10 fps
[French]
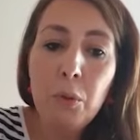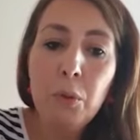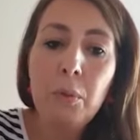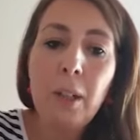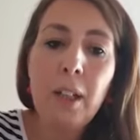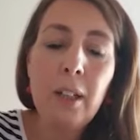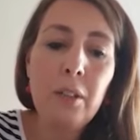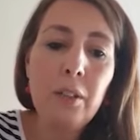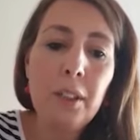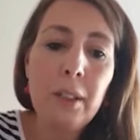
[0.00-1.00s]
Hublet
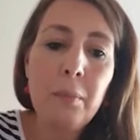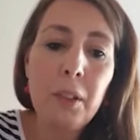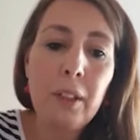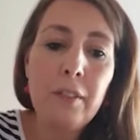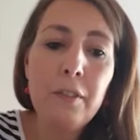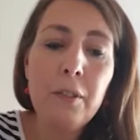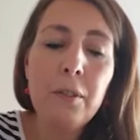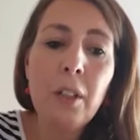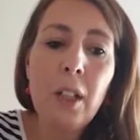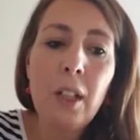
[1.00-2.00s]
qui est mis en
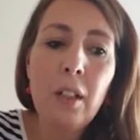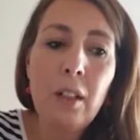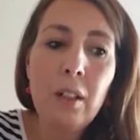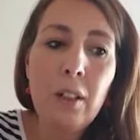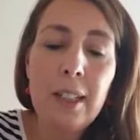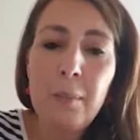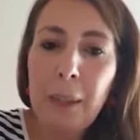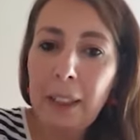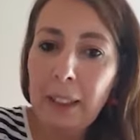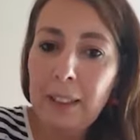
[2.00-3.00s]
avant,
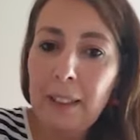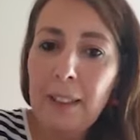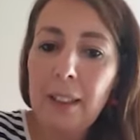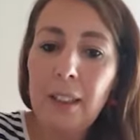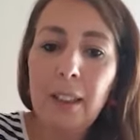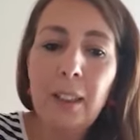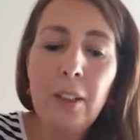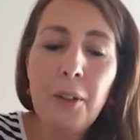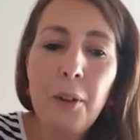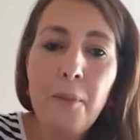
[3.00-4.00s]
l'esprit critique et
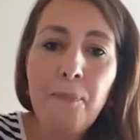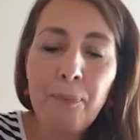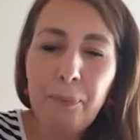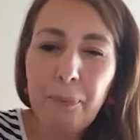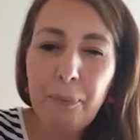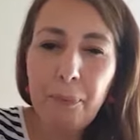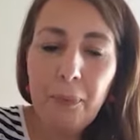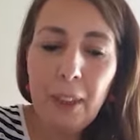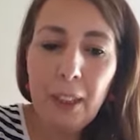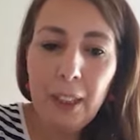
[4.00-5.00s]

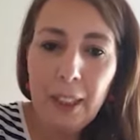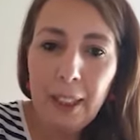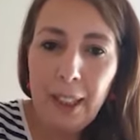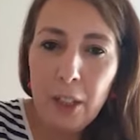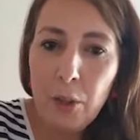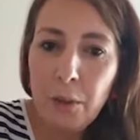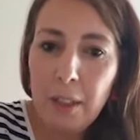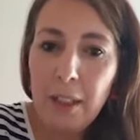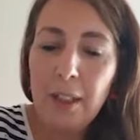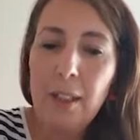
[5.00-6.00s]
et la
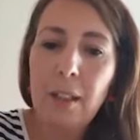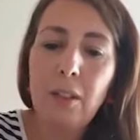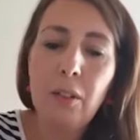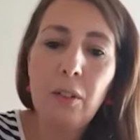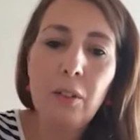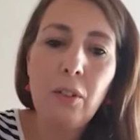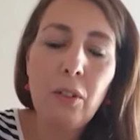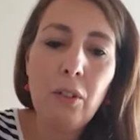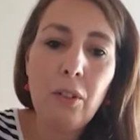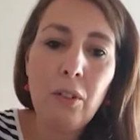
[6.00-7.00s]
justesse euh,
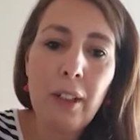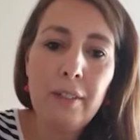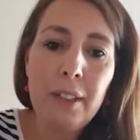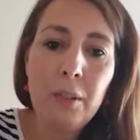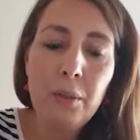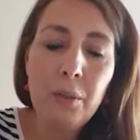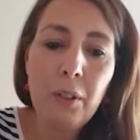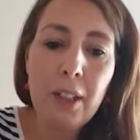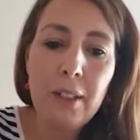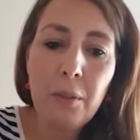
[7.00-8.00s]
dans, dans, la vision
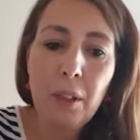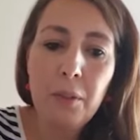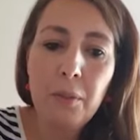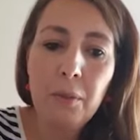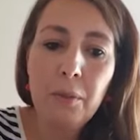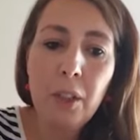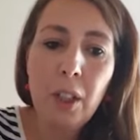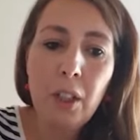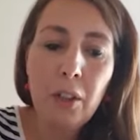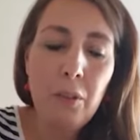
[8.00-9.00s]
de la situation
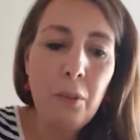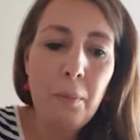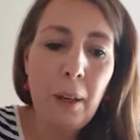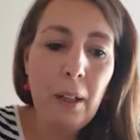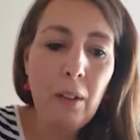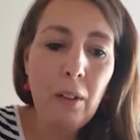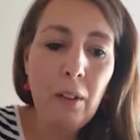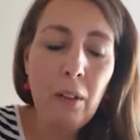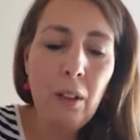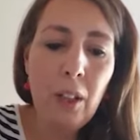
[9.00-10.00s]
de par
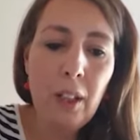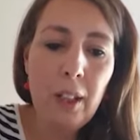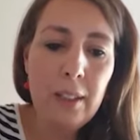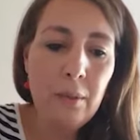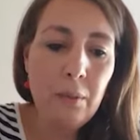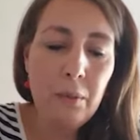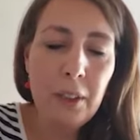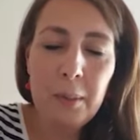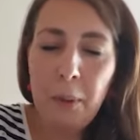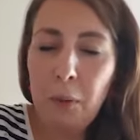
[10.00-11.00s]
euh, son,
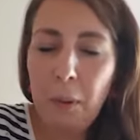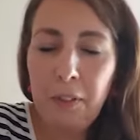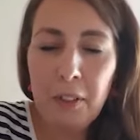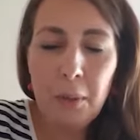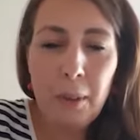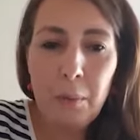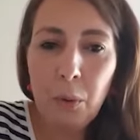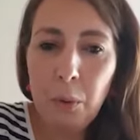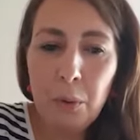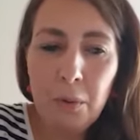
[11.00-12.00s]
expérience professionnelle Madame
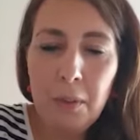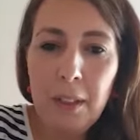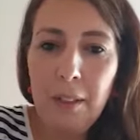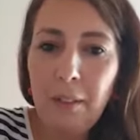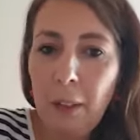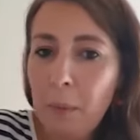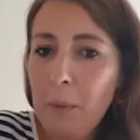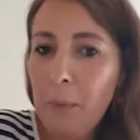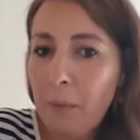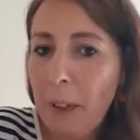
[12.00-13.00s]
Trousson, c'est
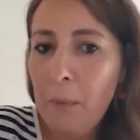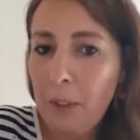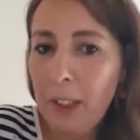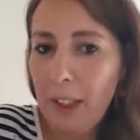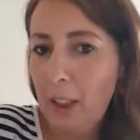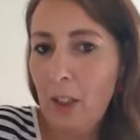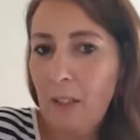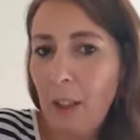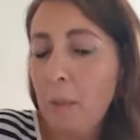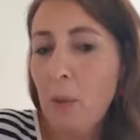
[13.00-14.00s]
vraiment vraiment très riche, c'est
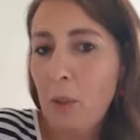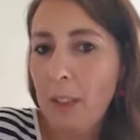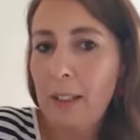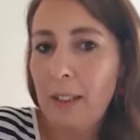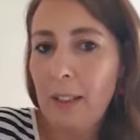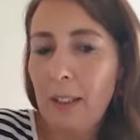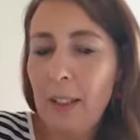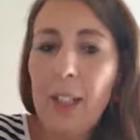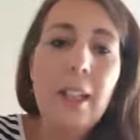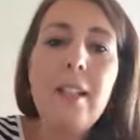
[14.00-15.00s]
vraiment chouette,
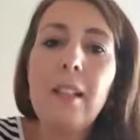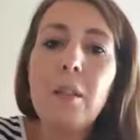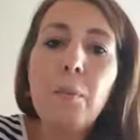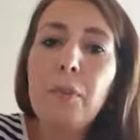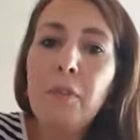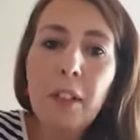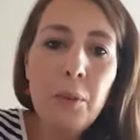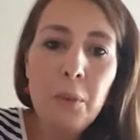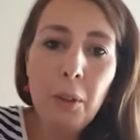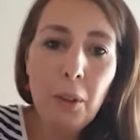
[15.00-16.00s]
c'est une
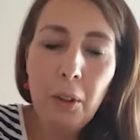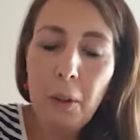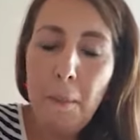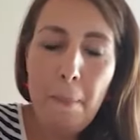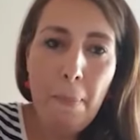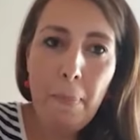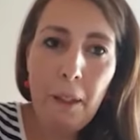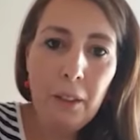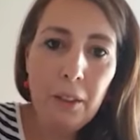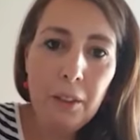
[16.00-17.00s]
plus-value euh,
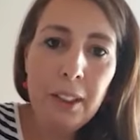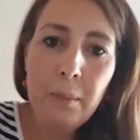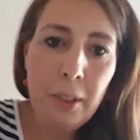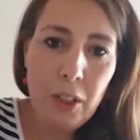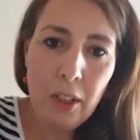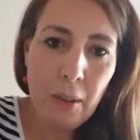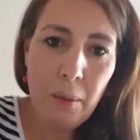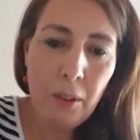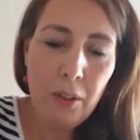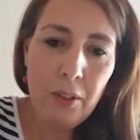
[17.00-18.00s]

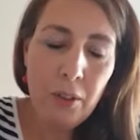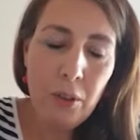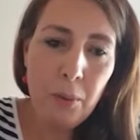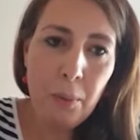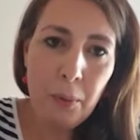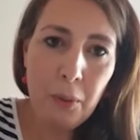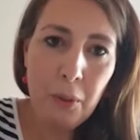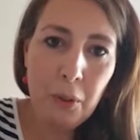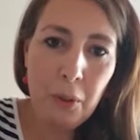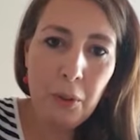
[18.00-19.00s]
inimaginable. Je pense
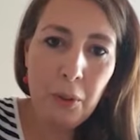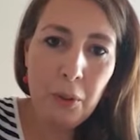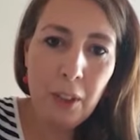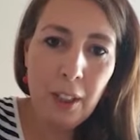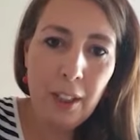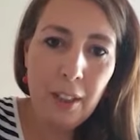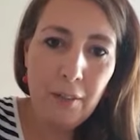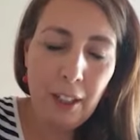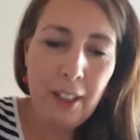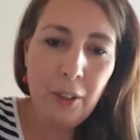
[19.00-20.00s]
que
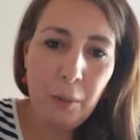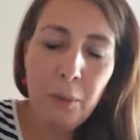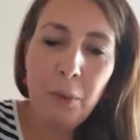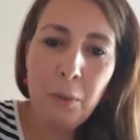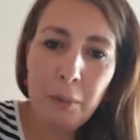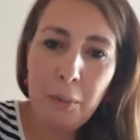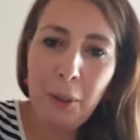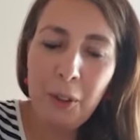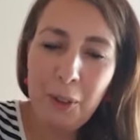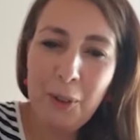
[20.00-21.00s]
voilà, il y aurait beaucoup moins de
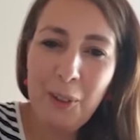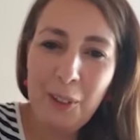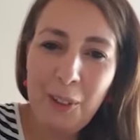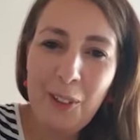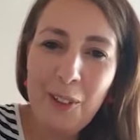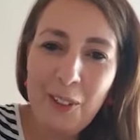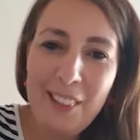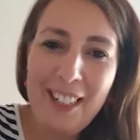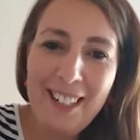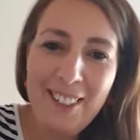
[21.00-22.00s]
burn-out dans le
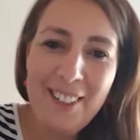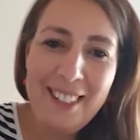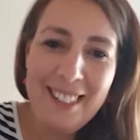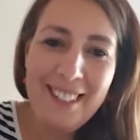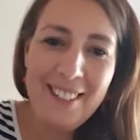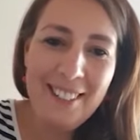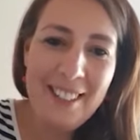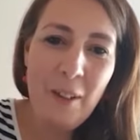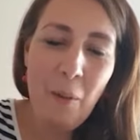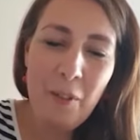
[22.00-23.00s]
social si,
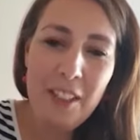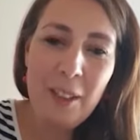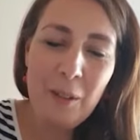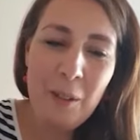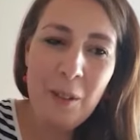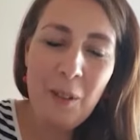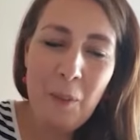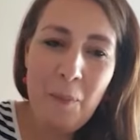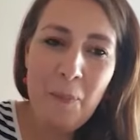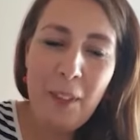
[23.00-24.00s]
si, on faisait tous
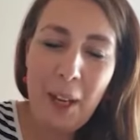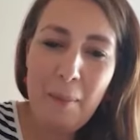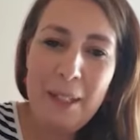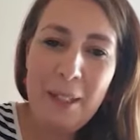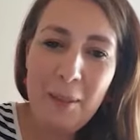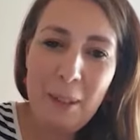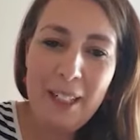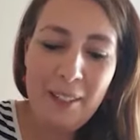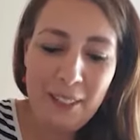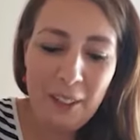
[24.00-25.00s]
un passage par
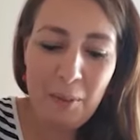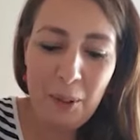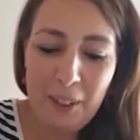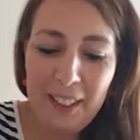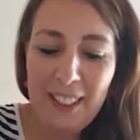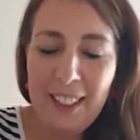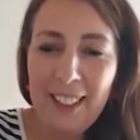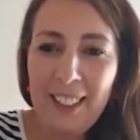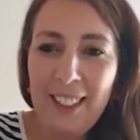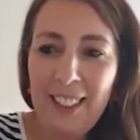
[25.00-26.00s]
la santé communautaire.